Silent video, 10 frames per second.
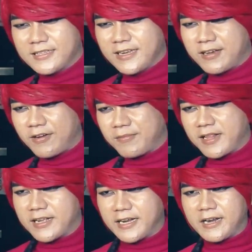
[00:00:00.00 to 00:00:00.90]
orang
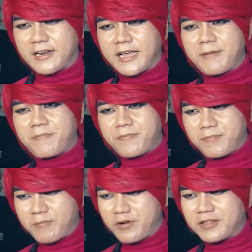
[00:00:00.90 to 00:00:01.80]
lain.
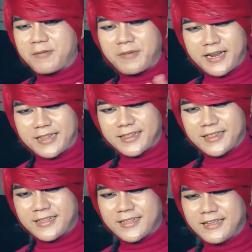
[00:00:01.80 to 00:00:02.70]
Sama halnya dengan
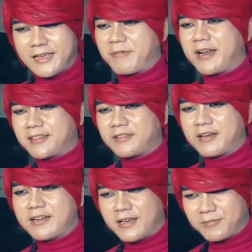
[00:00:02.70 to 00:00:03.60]
sang murid, guru pesulap